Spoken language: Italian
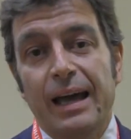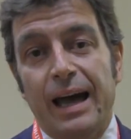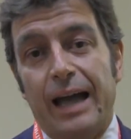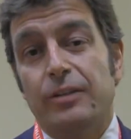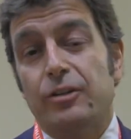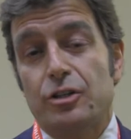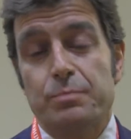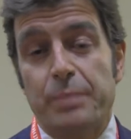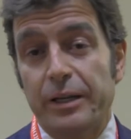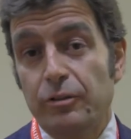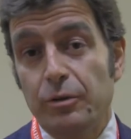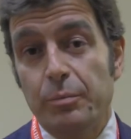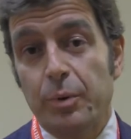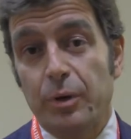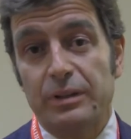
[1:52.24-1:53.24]
Altro
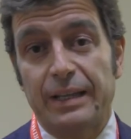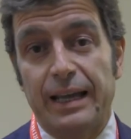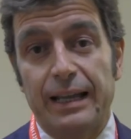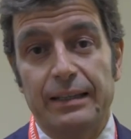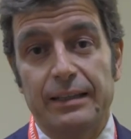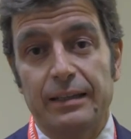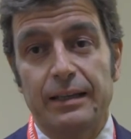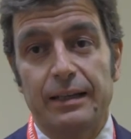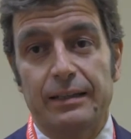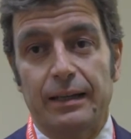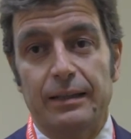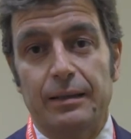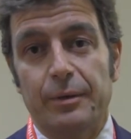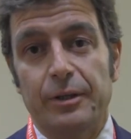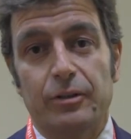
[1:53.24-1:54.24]
aspetto importante nel
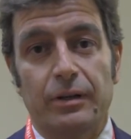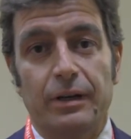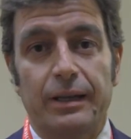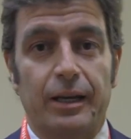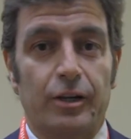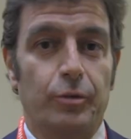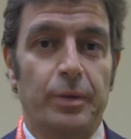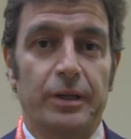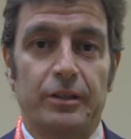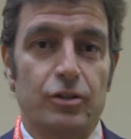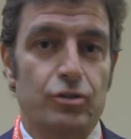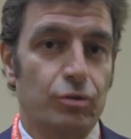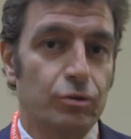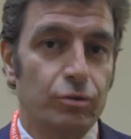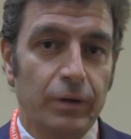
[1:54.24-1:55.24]
trattamento delle cardiopatie
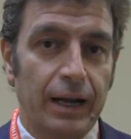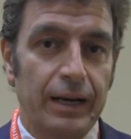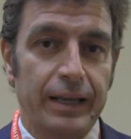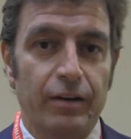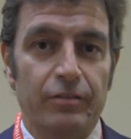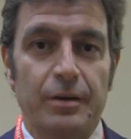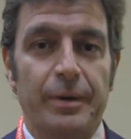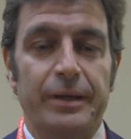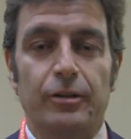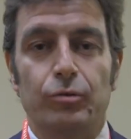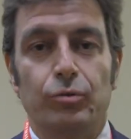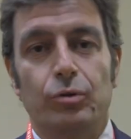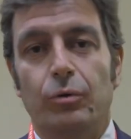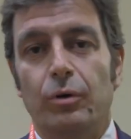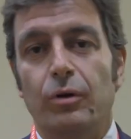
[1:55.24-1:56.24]
strutturali è ovviamente
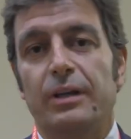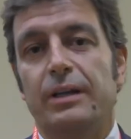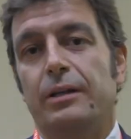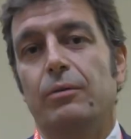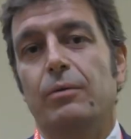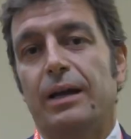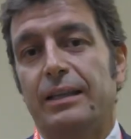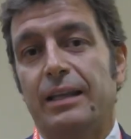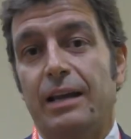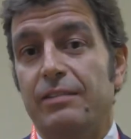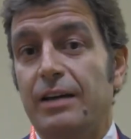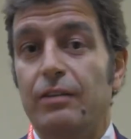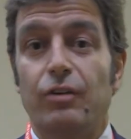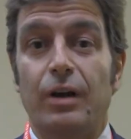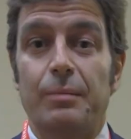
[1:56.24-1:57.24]
tutto quello che riguarda la
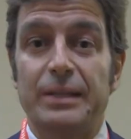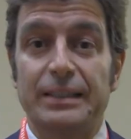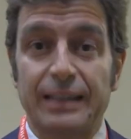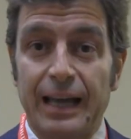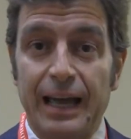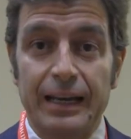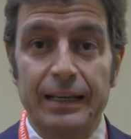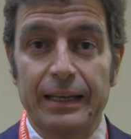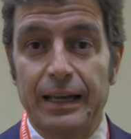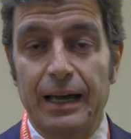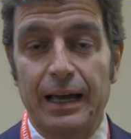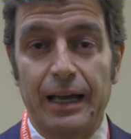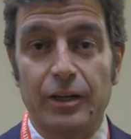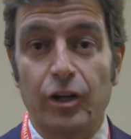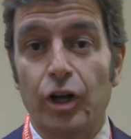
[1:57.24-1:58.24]
valvola
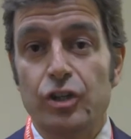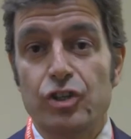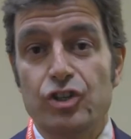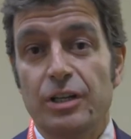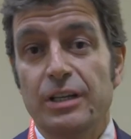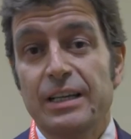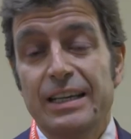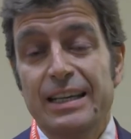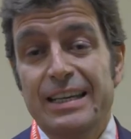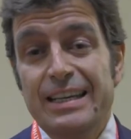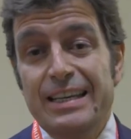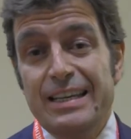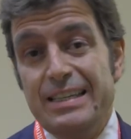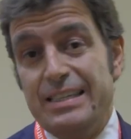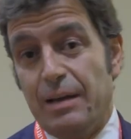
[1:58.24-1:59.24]
mitralica. Ad oggi
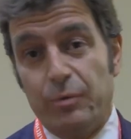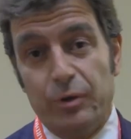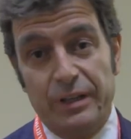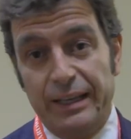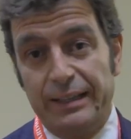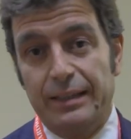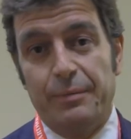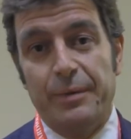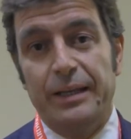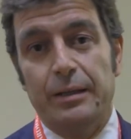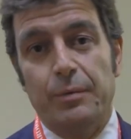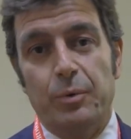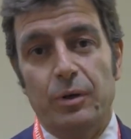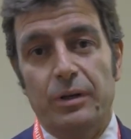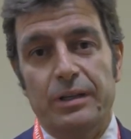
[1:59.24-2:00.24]
siamo
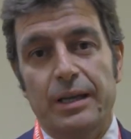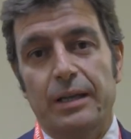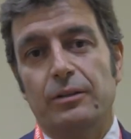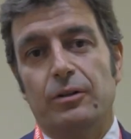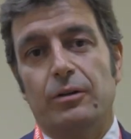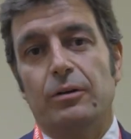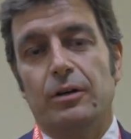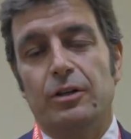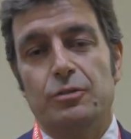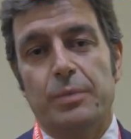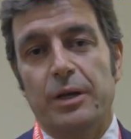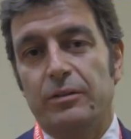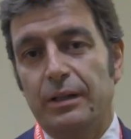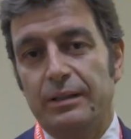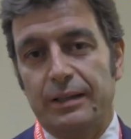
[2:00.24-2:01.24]
nettamente più indietro
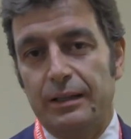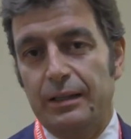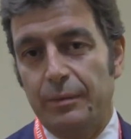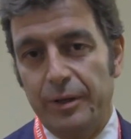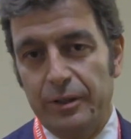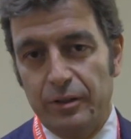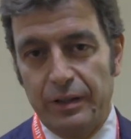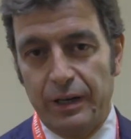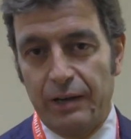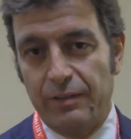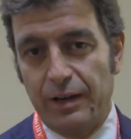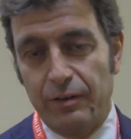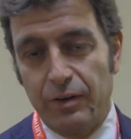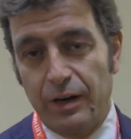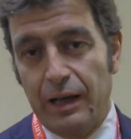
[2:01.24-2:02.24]
rispetto al trattamento della
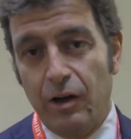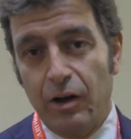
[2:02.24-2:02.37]
valvola